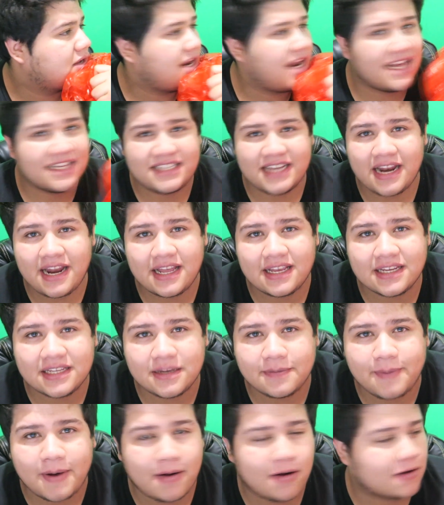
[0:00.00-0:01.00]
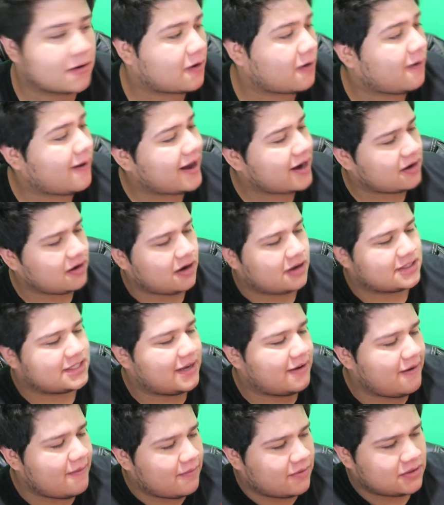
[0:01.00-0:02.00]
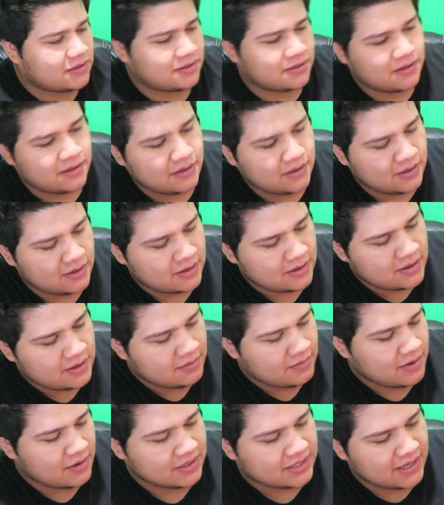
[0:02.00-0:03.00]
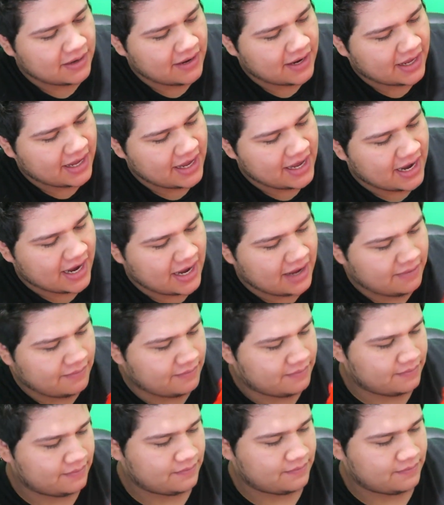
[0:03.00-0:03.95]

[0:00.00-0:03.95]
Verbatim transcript: ¿Las cenizas de Pablo Escobar? No lo sabemos. Vamos a ver qué hay acá.